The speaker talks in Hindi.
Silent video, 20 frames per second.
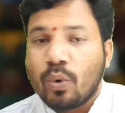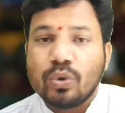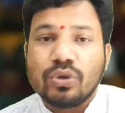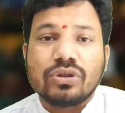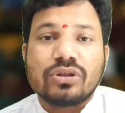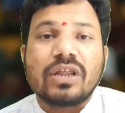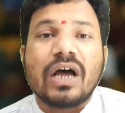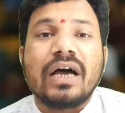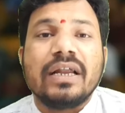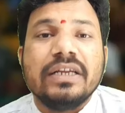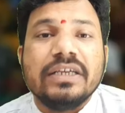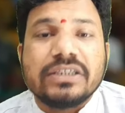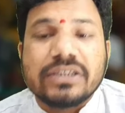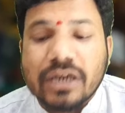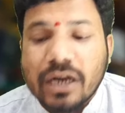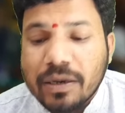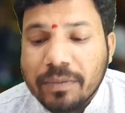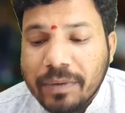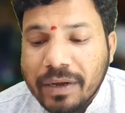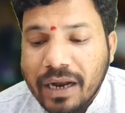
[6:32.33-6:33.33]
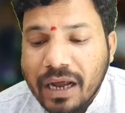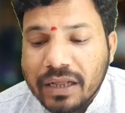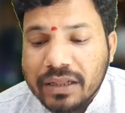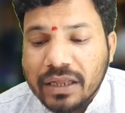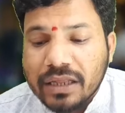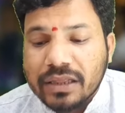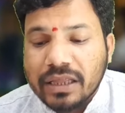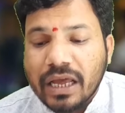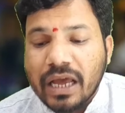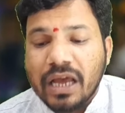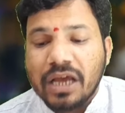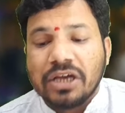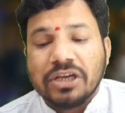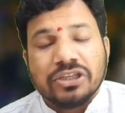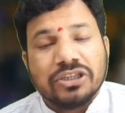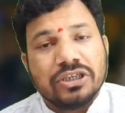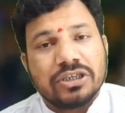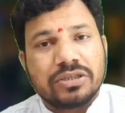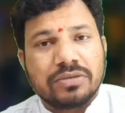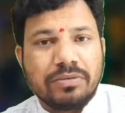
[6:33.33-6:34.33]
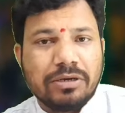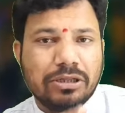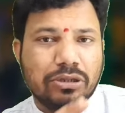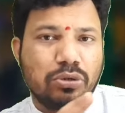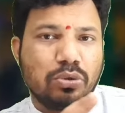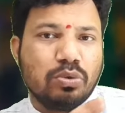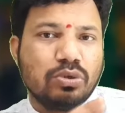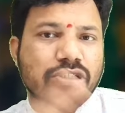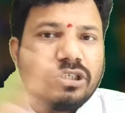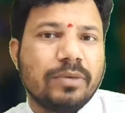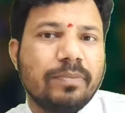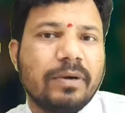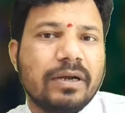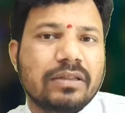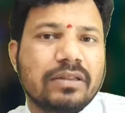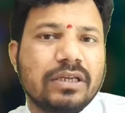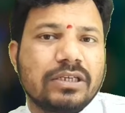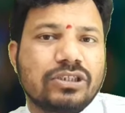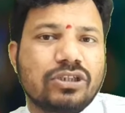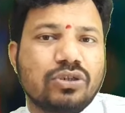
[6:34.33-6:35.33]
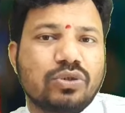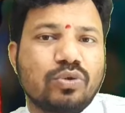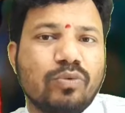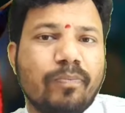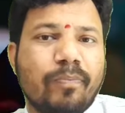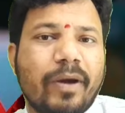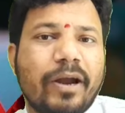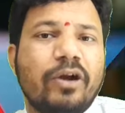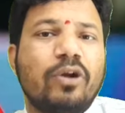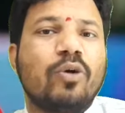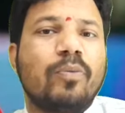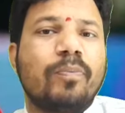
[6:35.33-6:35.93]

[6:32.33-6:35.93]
उनतालीस रन बना देते हैं जिसमें दो जबरदस्त सुपर